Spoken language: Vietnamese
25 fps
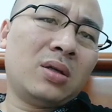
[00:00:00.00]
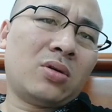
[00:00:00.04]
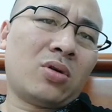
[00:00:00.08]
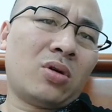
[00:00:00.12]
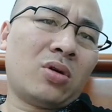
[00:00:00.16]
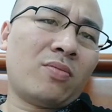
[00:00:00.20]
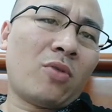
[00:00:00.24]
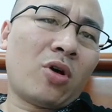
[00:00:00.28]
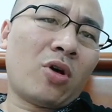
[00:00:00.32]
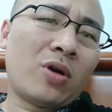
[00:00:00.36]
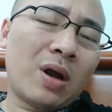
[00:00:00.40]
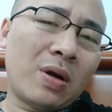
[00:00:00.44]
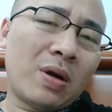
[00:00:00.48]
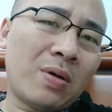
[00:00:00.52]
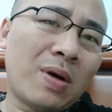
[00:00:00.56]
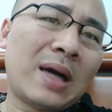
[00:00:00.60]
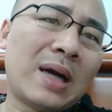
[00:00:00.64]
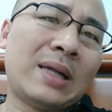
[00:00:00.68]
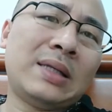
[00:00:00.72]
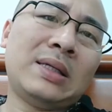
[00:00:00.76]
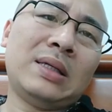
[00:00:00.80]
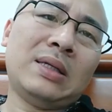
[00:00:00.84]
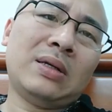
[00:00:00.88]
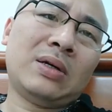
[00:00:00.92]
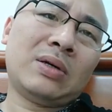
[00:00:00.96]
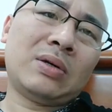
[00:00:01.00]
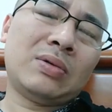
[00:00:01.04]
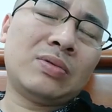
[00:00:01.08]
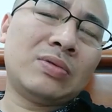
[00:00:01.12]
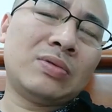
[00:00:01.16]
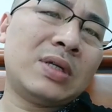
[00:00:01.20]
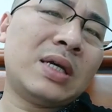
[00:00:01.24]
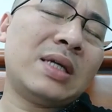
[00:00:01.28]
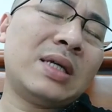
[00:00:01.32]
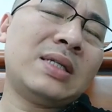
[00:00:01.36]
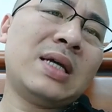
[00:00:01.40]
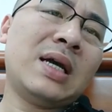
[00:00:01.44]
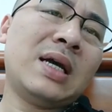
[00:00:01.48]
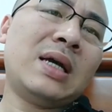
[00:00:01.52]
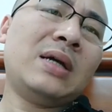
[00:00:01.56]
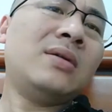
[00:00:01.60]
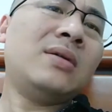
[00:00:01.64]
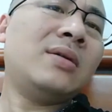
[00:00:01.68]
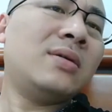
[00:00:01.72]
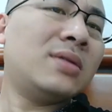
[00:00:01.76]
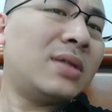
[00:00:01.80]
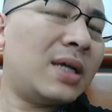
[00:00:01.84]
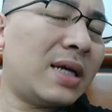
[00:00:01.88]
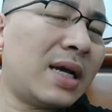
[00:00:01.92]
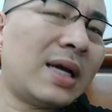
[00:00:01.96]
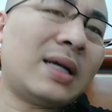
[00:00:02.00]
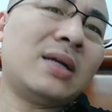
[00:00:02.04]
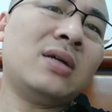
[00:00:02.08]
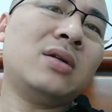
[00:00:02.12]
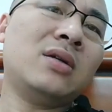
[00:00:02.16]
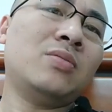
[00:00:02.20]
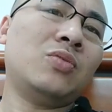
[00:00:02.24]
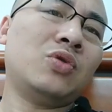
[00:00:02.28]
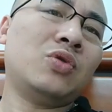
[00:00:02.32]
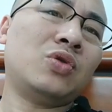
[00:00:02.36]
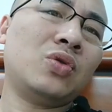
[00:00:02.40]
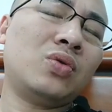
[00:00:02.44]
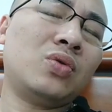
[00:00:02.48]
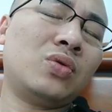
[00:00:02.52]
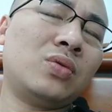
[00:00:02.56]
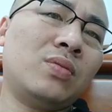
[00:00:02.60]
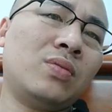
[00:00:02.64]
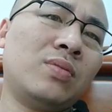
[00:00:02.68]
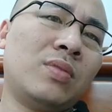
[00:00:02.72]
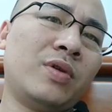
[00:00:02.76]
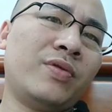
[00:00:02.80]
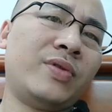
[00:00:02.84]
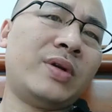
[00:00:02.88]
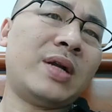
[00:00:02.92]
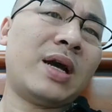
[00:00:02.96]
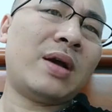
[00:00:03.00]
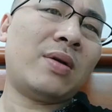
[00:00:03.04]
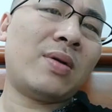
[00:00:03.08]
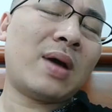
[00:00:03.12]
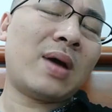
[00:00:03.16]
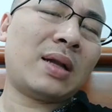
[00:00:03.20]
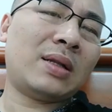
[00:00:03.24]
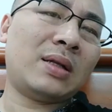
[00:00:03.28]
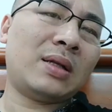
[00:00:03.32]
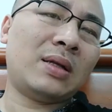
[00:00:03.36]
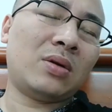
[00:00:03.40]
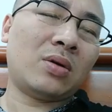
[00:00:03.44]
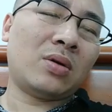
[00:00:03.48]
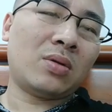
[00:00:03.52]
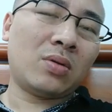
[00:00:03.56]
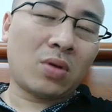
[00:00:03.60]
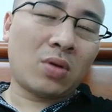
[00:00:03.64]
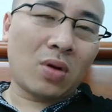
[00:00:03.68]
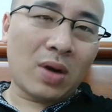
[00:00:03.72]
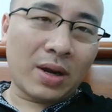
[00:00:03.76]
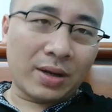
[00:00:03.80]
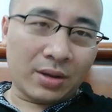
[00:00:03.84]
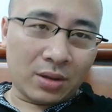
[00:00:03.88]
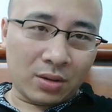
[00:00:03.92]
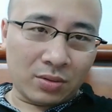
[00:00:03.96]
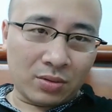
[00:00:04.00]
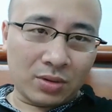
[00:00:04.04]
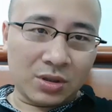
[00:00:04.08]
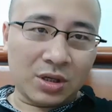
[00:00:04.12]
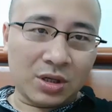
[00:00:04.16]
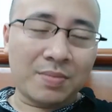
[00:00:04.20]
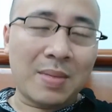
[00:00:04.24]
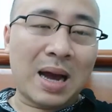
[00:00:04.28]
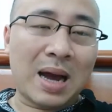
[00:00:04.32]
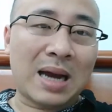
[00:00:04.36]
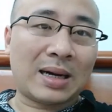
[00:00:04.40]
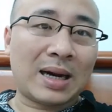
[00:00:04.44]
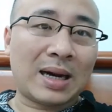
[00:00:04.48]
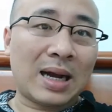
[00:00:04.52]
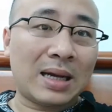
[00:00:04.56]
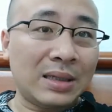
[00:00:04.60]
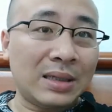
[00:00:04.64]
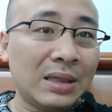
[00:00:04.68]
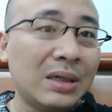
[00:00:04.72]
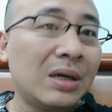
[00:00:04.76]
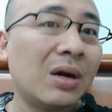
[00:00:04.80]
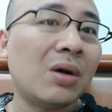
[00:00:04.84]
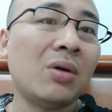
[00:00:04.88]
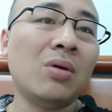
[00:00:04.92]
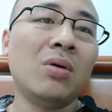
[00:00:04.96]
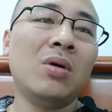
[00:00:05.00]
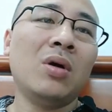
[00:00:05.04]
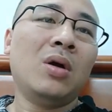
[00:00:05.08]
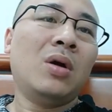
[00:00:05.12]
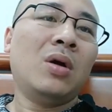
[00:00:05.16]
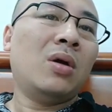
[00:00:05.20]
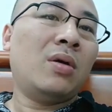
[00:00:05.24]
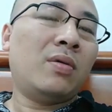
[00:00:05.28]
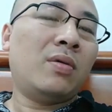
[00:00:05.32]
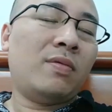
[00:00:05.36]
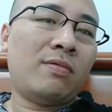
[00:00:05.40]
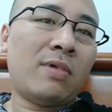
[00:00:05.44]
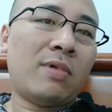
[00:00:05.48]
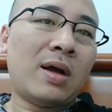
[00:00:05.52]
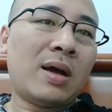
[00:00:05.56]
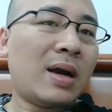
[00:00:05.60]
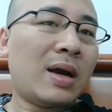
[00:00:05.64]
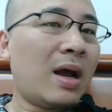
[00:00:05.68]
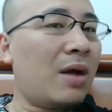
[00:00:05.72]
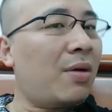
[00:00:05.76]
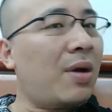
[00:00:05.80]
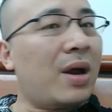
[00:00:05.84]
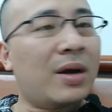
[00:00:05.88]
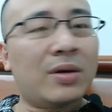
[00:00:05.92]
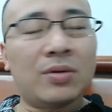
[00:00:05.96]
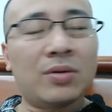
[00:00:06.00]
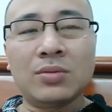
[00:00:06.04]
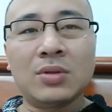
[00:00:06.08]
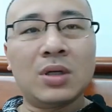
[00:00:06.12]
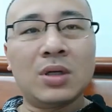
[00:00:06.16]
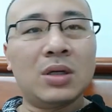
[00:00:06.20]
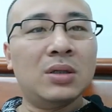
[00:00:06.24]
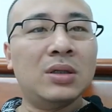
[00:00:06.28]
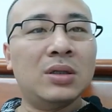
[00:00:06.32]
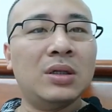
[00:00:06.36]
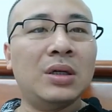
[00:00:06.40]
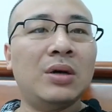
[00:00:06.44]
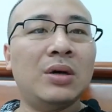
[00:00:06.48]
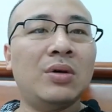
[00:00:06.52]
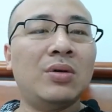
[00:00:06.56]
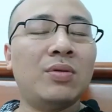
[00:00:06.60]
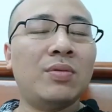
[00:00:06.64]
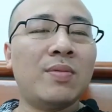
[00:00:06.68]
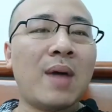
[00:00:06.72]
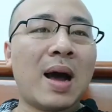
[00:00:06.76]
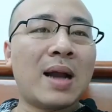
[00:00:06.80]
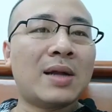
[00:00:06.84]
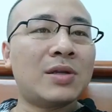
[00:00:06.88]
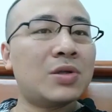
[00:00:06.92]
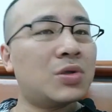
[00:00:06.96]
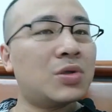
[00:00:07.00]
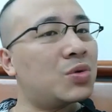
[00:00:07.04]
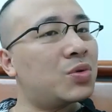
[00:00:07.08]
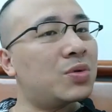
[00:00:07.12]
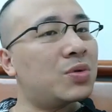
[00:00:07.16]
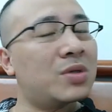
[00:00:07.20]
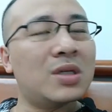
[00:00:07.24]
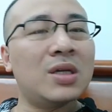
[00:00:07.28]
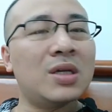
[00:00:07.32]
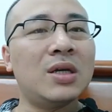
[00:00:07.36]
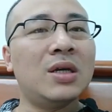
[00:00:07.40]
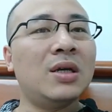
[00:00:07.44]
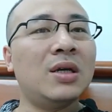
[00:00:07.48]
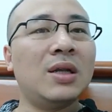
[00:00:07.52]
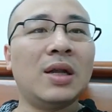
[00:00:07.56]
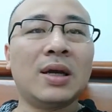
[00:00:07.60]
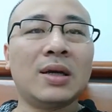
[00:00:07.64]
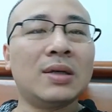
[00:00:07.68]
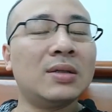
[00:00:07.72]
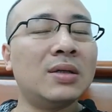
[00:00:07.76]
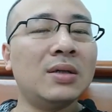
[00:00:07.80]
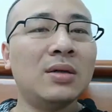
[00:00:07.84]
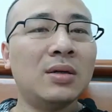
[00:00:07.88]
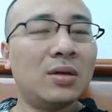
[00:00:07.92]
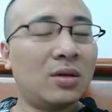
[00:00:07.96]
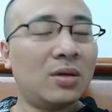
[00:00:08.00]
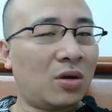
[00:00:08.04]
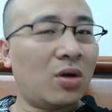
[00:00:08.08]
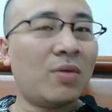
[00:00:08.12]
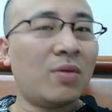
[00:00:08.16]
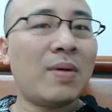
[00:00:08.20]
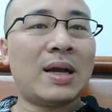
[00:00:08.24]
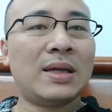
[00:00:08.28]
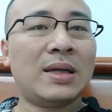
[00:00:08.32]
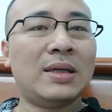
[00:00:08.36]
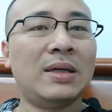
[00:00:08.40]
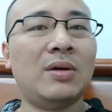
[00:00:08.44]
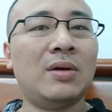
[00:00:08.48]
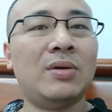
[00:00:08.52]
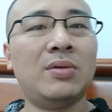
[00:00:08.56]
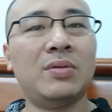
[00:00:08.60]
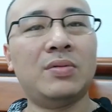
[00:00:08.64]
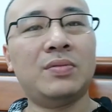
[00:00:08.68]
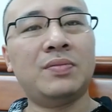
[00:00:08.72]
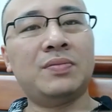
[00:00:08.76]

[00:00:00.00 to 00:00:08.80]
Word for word: Còn món Đài Loan thì nó cũng dễ dễ hơn, dễ ăn hơn một chút, bởi vì Đài Loan thì nó cũng có ảnh hưởng của Nhật Bản khá nhiều, và Đài Loan cũng rất nhiều bán sushi này các thứ cũng có bán nhiều.